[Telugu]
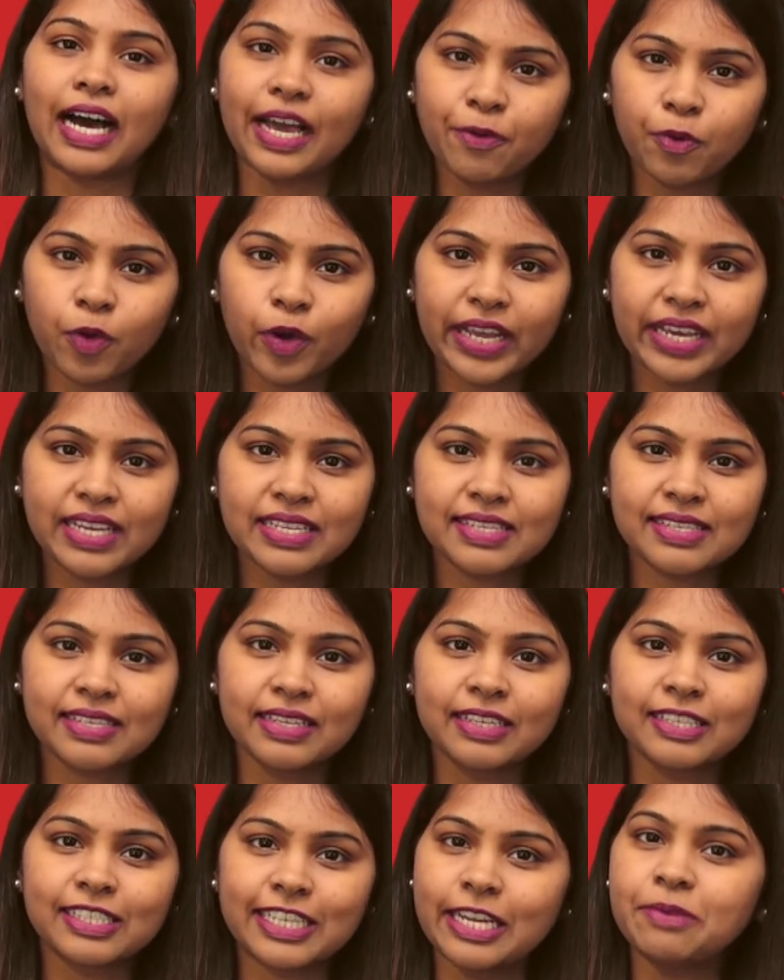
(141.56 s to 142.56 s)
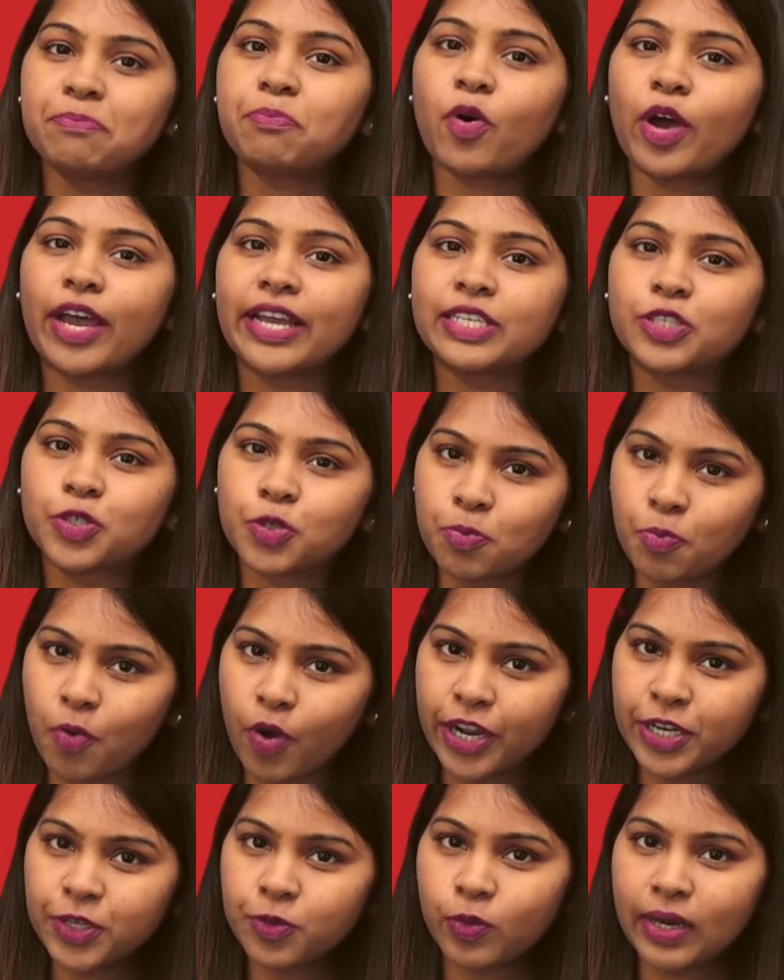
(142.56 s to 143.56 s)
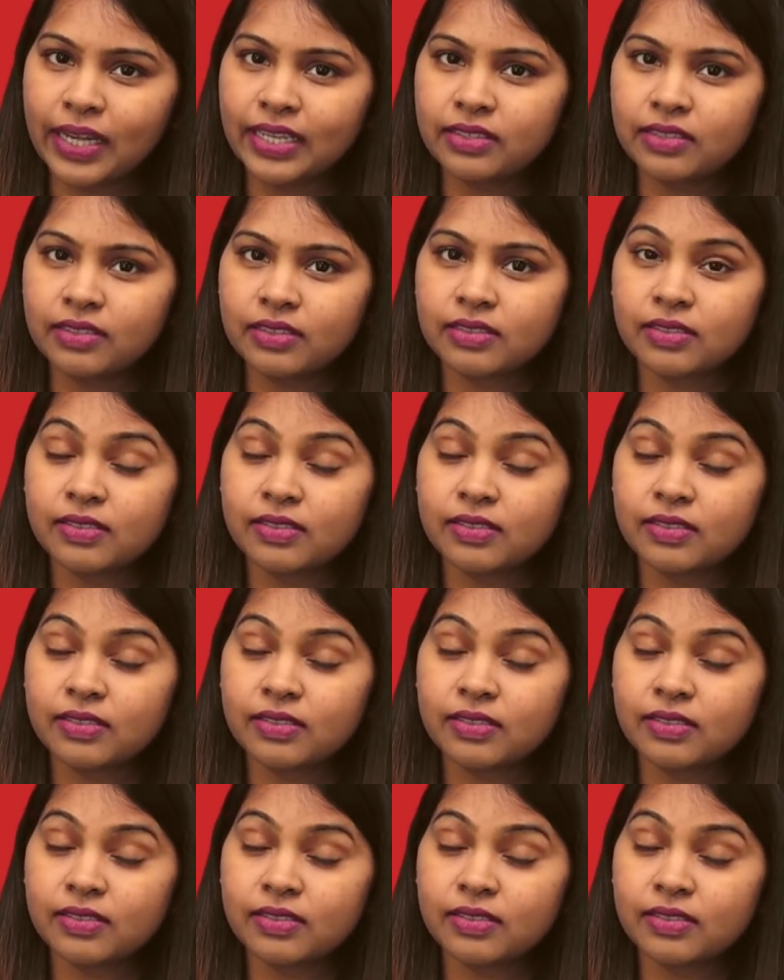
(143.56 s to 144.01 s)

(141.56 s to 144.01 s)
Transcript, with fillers: ఐఓఎస్ టెన్ పాయింట్ టూ పాయింట్ వన్